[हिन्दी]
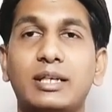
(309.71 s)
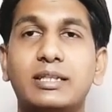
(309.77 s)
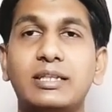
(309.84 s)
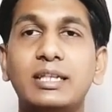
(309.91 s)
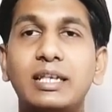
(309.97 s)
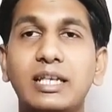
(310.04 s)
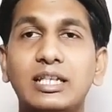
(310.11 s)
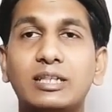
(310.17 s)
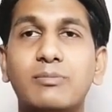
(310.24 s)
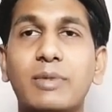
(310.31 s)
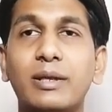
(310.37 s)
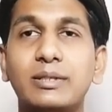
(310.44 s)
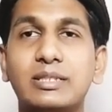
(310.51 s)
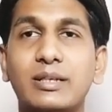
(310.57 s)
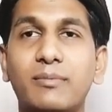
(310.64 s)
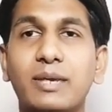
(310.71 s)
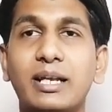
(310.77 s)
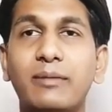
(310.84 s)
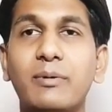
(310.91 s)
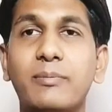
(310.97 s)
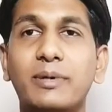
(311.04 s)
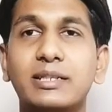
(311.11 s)
इतनी इसमें
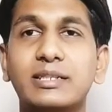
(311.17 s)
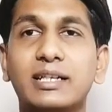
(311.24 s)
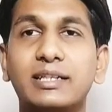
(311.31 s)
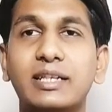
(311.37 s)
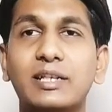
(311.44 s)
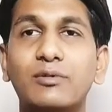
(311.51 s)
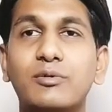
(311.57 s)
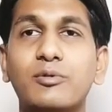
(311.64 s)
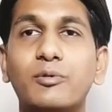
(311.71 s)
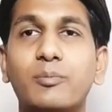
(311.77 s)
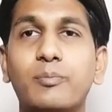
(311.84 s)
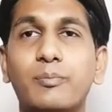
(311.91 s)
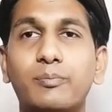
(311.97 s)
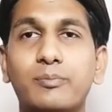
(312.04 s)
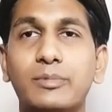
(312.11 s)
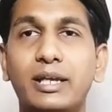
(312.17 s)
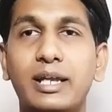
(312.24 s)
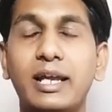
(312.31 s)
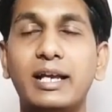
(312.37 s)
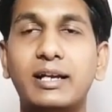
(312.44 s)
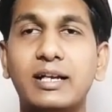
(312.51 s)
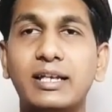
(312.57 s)
झमेले में पड़ जाते कि उनको
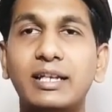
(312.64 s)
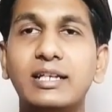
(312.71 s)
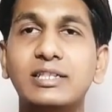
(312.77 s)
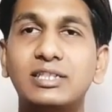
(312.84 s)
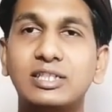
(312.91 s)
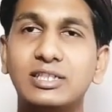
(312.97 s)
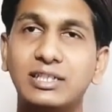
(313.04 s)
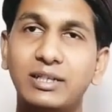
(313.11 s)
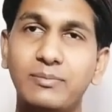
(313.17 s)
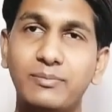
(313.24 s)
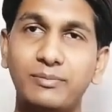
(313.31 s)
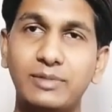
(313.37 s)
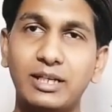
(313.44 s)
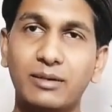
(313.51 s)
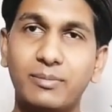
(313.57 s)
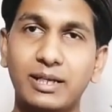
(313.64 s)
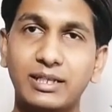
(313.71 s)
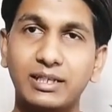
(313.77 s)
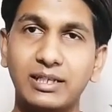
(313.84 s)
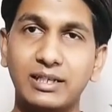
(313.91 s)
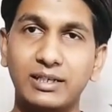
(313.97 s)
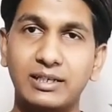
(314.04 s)
एक क्लियर चीज नहीं दिख
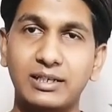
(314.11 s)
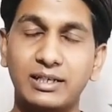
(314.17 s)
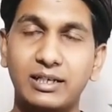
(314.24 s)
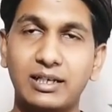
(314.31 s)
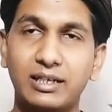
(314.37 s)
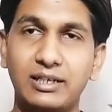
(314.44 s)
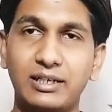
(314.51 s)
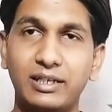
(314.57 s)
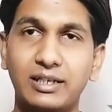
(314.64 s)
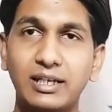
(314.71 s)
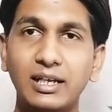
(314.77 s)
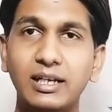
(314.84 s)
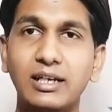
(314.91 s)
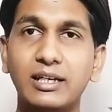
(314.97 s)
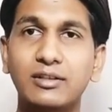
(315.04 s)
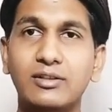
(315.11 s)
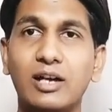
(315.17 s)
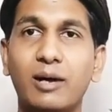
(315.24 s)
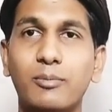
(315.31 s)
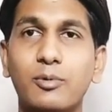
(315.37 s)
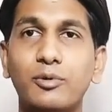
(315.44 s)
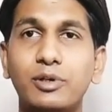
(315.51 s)
पाती है ठीक है
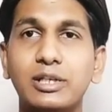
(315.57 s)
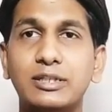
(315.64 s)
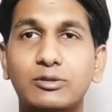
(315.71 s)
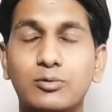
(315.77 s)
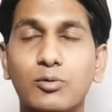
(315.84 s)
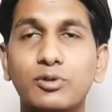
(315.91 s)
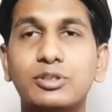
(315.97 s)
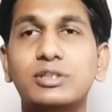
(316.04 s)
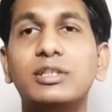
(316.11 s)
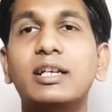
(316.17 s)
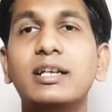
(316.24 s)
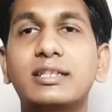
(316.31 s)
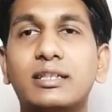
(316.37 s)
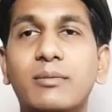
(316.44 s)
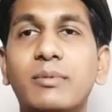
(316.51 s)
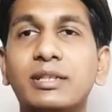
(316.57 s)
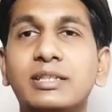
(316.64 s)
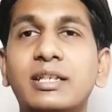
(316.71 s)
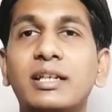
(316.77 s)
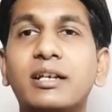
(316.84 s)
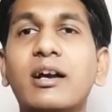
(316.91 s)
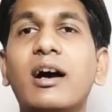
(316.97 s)
तो आपको ये सोचने
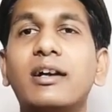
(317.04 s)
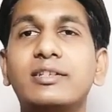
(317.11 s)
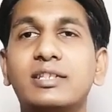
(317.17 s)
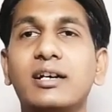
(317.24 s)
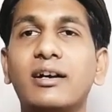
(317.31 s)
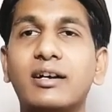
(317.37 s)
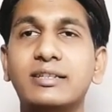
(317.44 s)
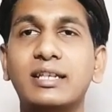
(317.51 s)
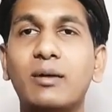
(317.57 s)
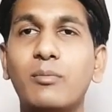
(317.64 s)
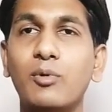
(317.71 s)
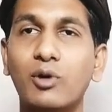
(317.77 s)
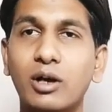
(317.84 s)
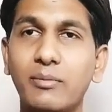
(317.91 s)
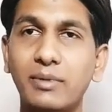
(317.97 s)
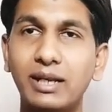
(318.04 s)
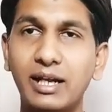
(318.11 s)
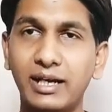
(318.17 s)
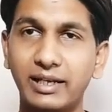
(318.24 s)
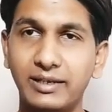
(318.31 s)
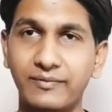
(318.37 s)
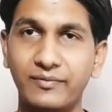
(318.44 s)
समझने का अच्छा खासा मौका
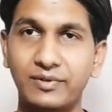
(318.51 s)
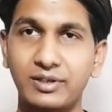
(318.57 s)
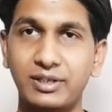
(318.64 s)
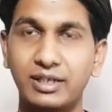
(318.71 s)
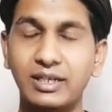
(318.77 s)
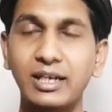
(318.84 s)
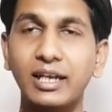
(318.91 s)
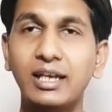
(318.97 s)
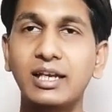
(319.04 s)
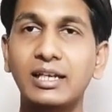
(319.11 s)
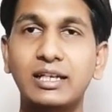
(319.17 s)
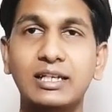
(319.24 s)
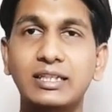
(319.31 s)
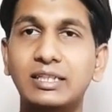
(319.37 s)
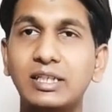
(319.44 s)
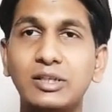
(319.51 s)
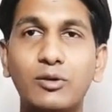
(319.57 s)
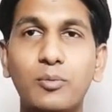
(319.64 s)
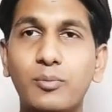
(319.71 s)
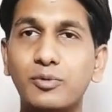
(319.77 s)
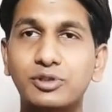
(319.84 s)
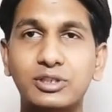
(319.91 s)
मिला है ठीक है किसी
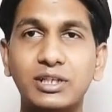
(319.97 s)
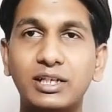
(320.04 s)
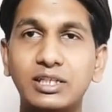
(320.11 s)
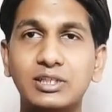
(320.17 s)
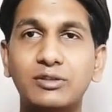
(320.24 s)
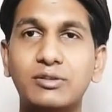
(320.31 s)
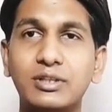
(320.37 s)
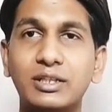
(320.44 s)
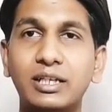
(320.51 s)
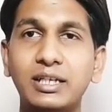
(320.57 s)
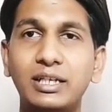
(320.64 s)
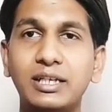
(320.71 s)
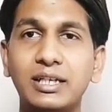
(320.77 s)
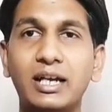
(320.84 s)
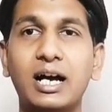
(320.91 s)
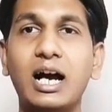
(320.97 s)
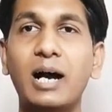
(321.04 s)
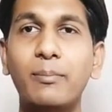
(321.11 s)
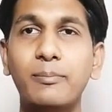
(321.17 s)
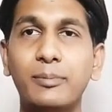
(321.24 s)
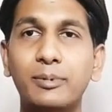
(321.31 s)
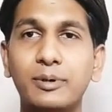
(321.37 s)
को पूछने की जरूरत नहीं है
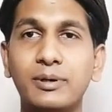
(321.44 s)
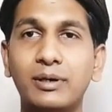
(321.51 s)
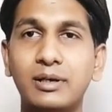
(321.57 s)
आप